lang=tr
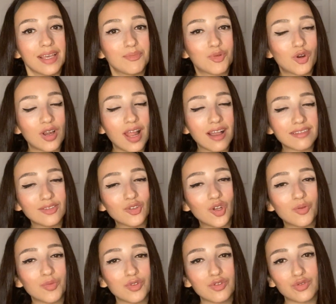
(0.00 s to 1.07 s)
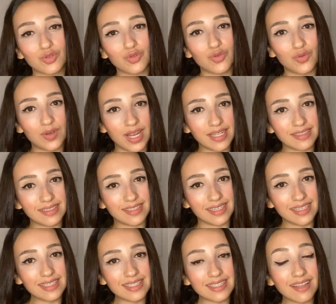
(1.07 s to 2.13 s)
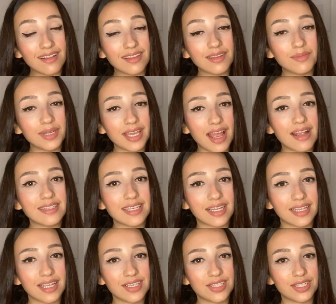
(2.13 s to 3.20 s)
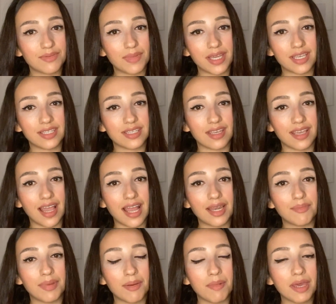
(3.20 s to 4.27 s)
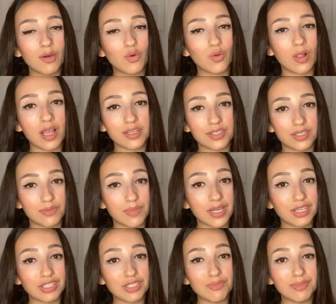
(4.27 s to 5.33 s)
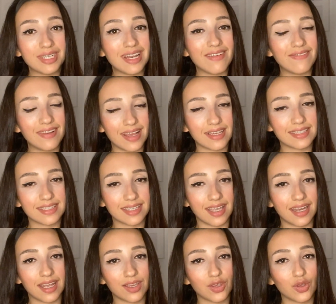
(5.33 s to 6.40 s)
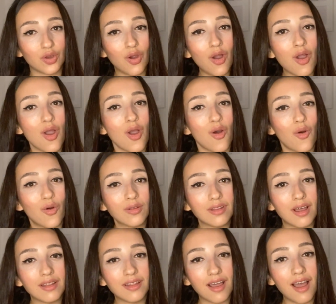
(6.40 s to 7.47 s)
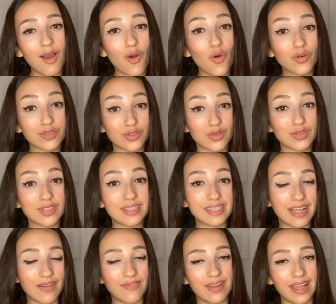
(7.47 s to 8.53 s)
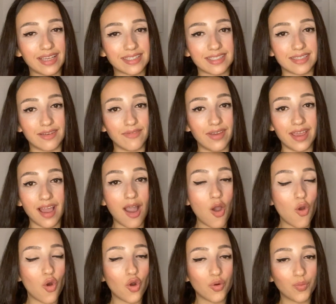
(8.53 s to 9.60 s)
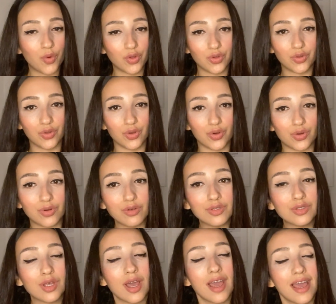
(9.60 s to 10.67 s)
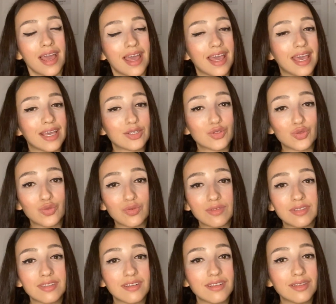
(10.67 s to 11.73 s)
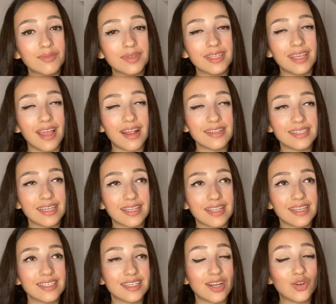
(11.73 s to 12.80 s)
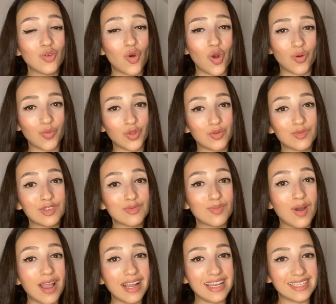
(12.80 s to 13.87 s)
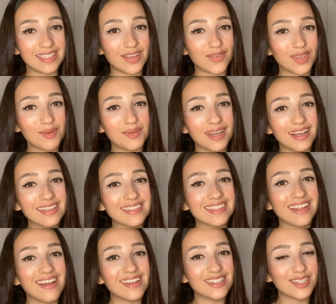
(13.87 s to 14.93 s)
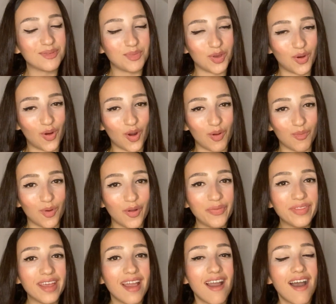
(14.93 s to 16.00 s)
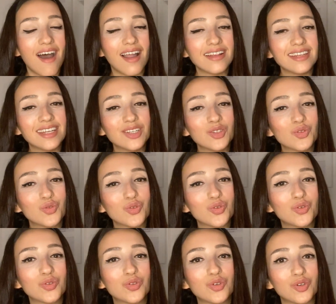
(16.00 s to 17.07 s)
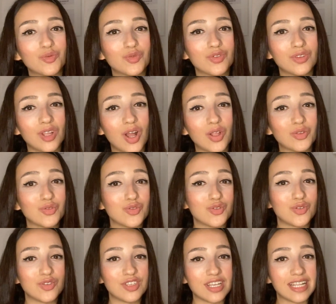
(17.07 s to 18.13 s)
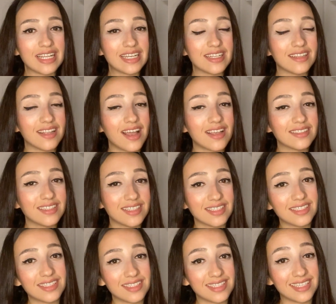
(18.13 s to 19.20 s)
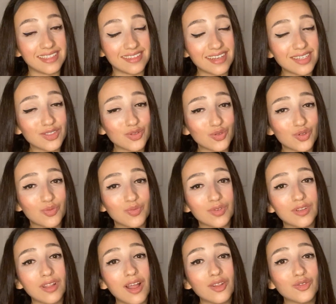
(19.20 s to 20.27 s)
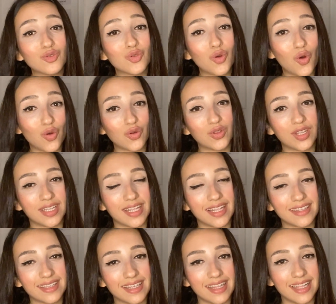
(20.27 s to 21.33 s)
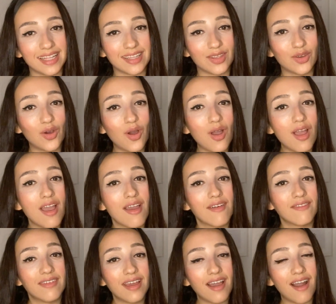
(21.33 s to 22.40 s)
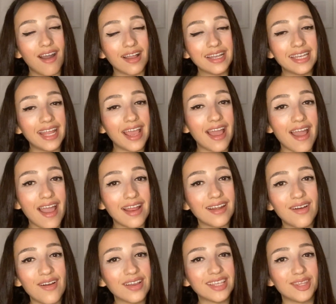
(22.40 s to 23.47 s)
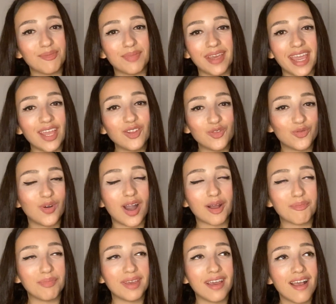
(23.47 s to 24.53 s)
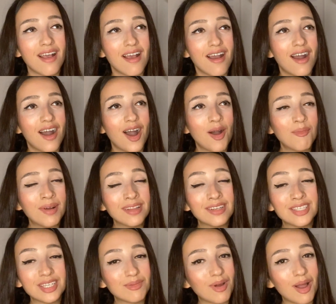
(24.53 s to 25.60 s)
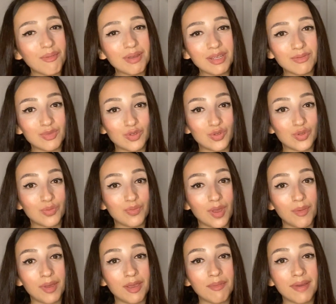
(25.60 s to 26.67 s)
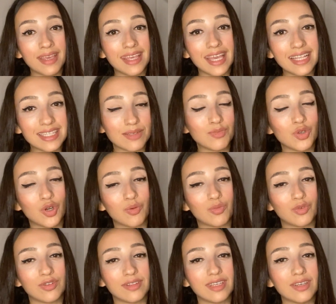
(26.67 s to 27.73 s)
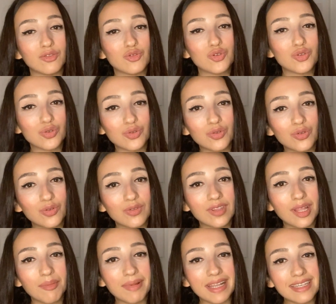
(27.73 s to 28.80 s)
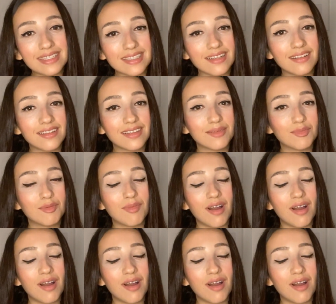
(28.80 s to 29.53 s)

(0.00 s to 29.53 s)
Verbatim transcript: Prolaktin hormonu sütü üretti. Salınımı gerçekleştirmek için yani bebeğe ulaştırmak için bir refleks gerekiyor. Ona da oksitosin refleksi veya hormonu diyoruz. E, sütün salınımını gerçekleştiren hormonumuz maalesef ki biraz nazlı bir hormon. Annenin duygu durumundan, düşüncelerinden, stres durumundan doğrudan etkileniyor. Ve anne herhangi bir en ufak bir aman acaba benim sütüm bebeğime yetmiyor mu diye düşündüğünde bile salınımı